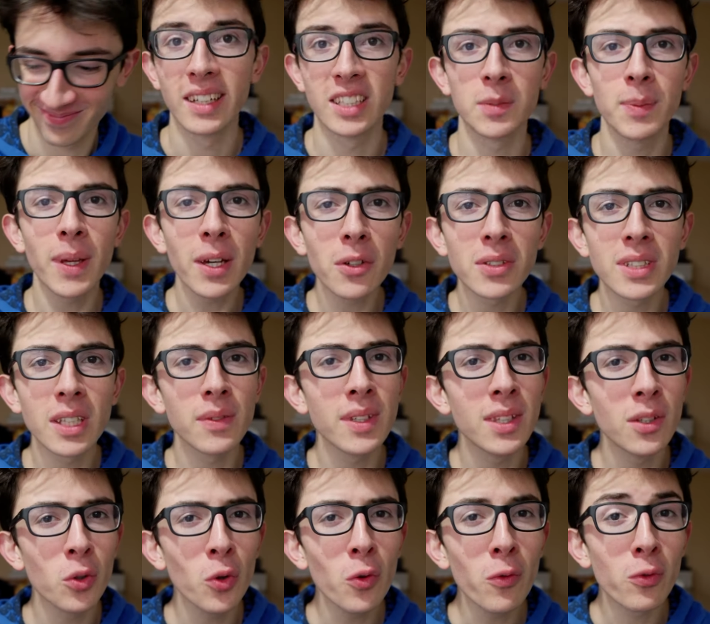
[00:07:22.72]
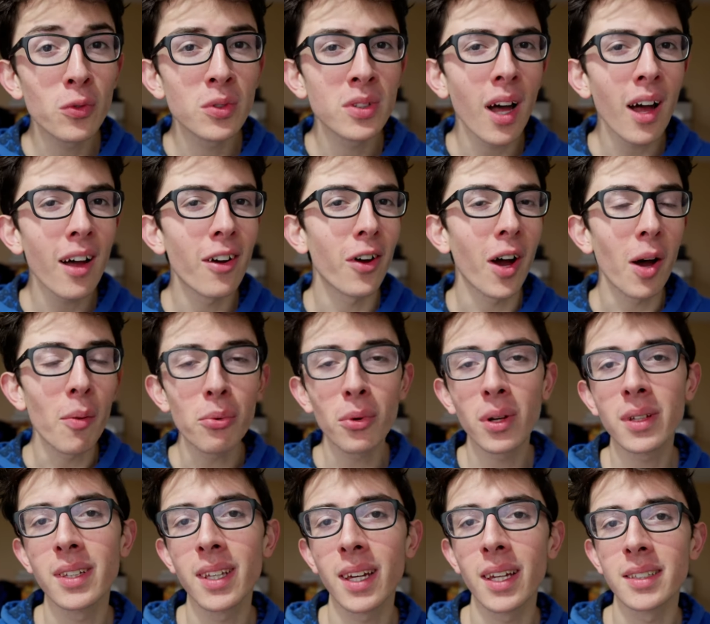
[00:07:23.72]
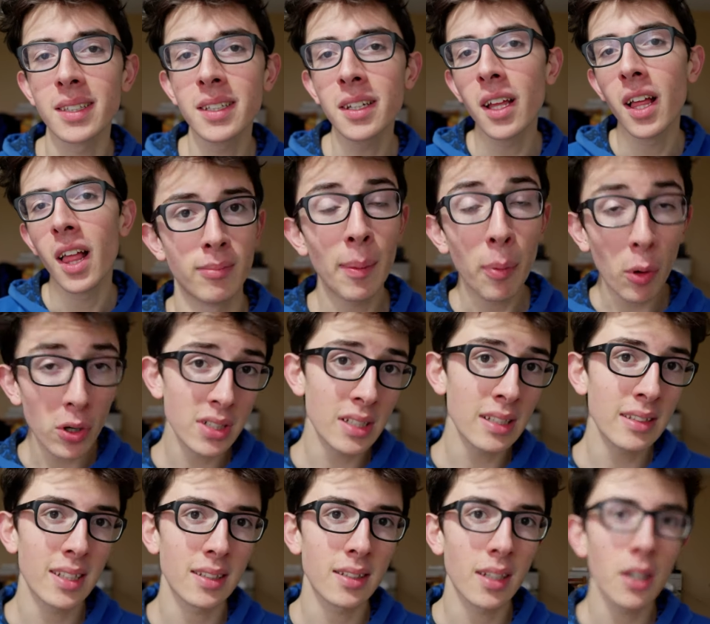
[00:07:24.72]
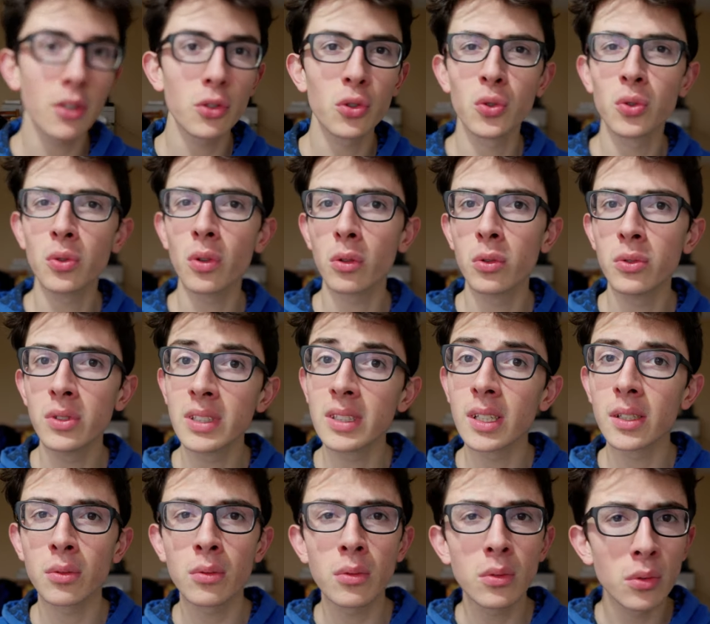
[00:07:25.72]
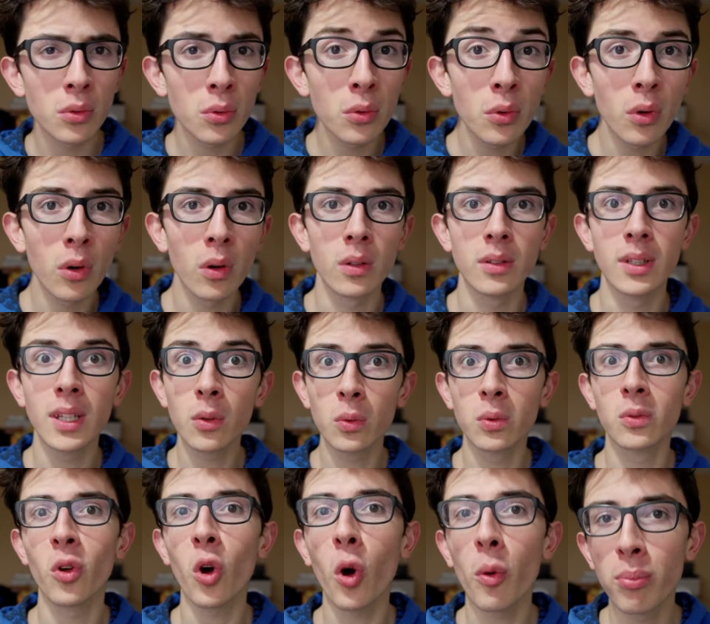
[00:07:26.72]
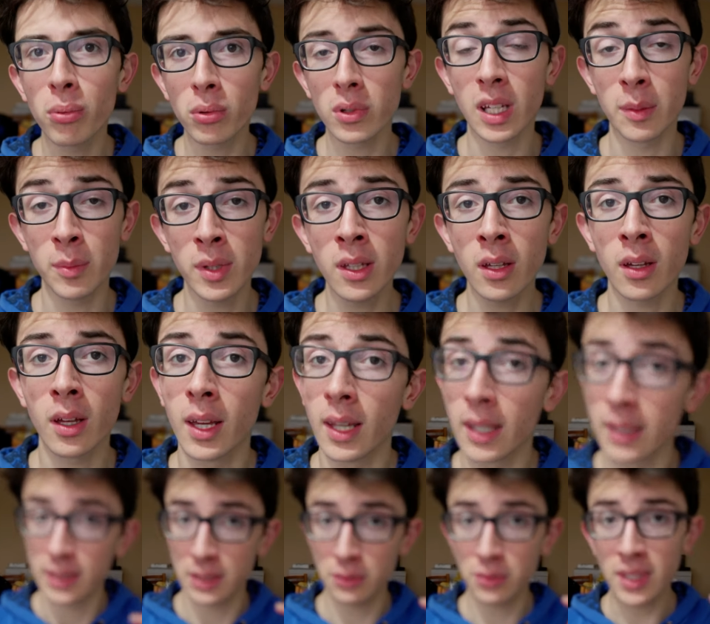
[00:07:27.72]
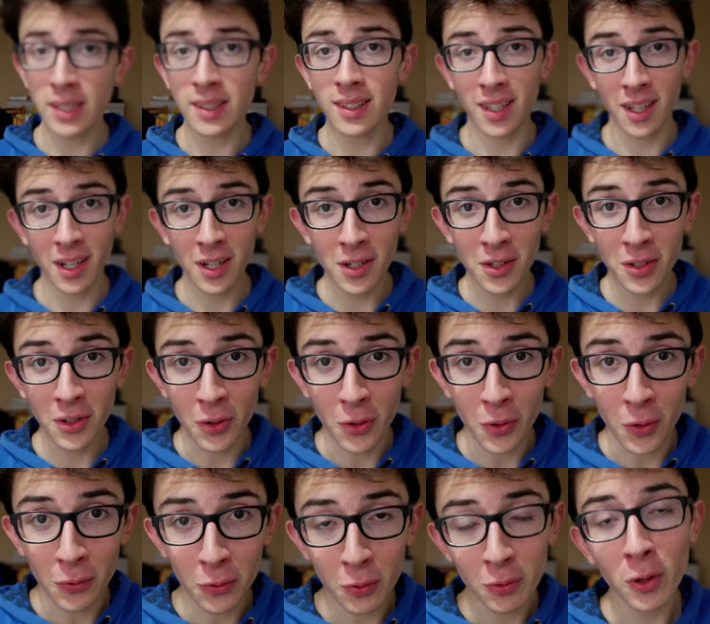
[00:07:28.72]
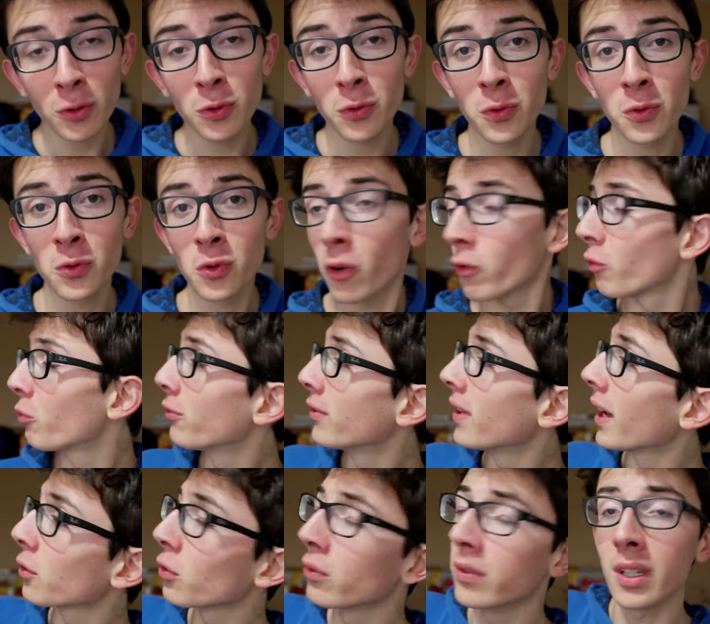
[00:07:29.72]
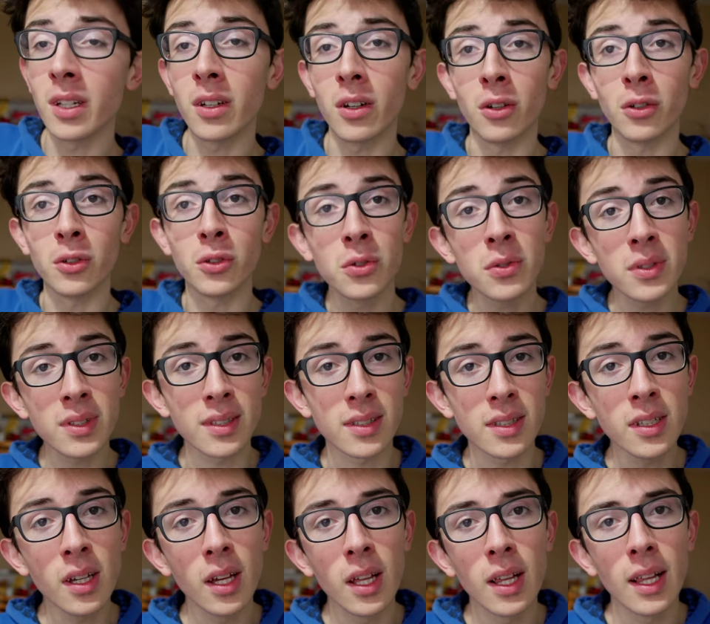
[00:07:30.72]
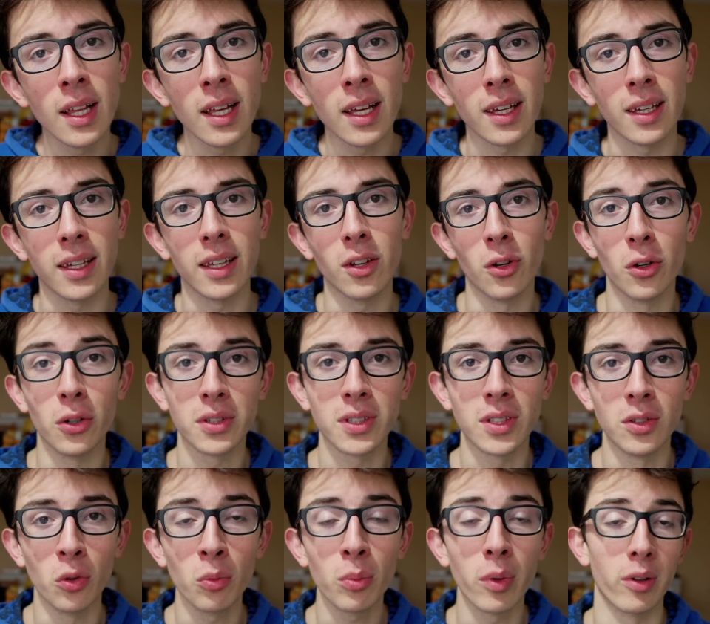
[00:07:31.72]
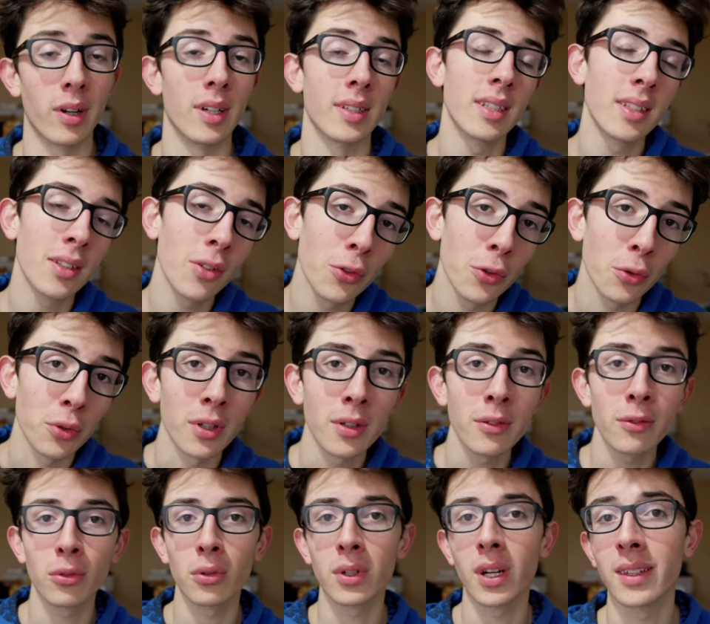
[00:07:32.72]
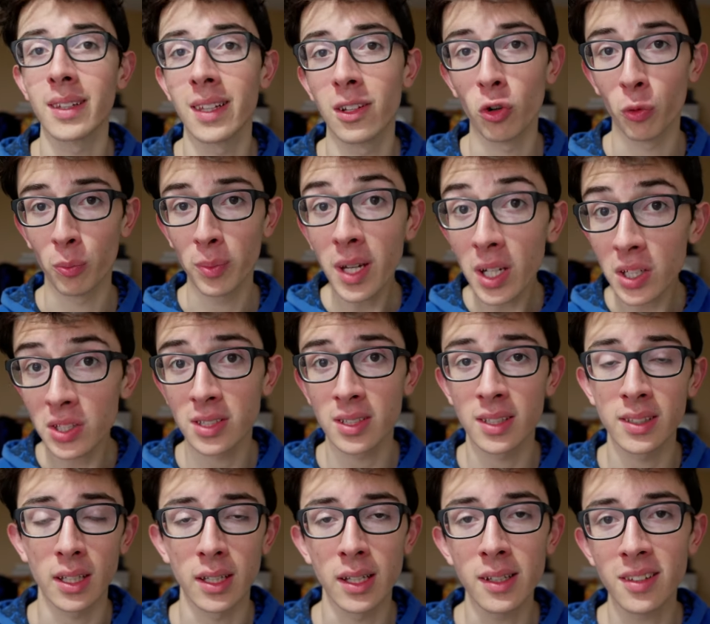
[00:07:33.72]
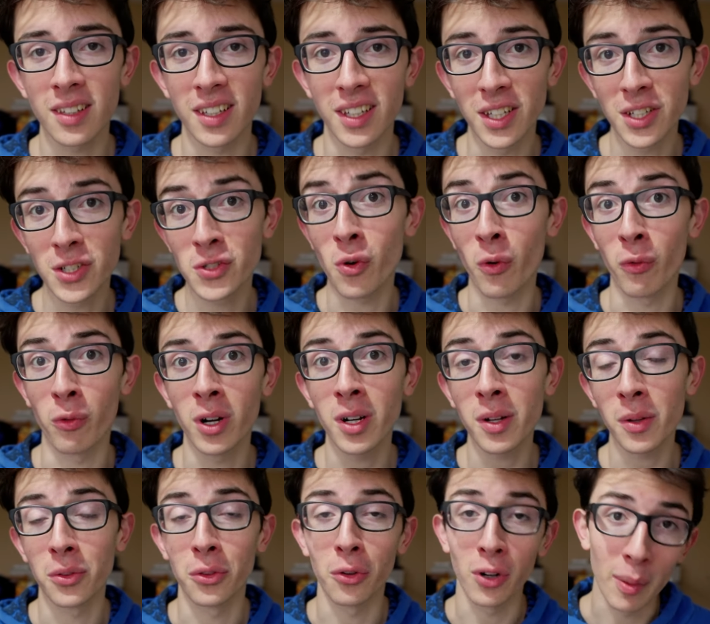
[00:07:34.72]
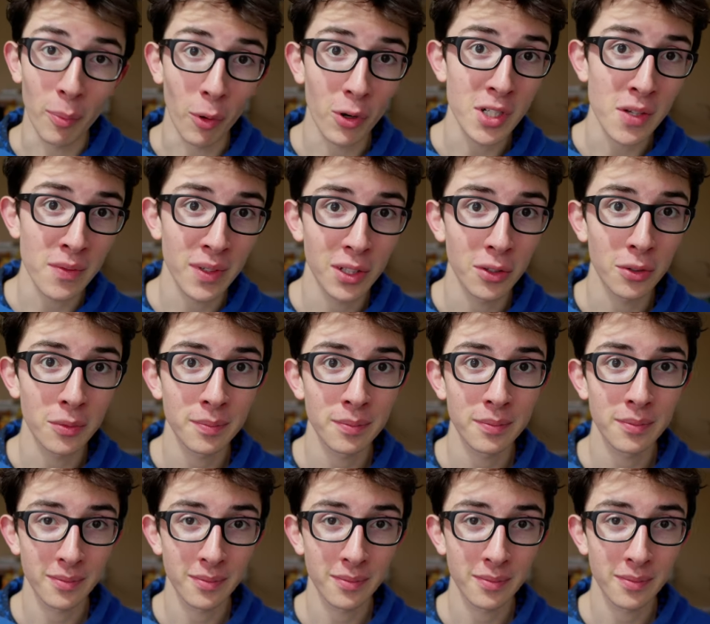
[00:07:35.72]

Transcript: J'espère que cette vidéo vous a un peu intéressé. Ma prochaine, ça sera sur l'utilisation euh, d'écouteurs pour le gaming. Si vous êtes un euh, viewer du futur, vous pouvez la retrouver euh, juste ici. Et sinon, bah voilà, c'était Antonin, vous regardez l'auberge des internets et je vous revois dans la prochaine vidéo.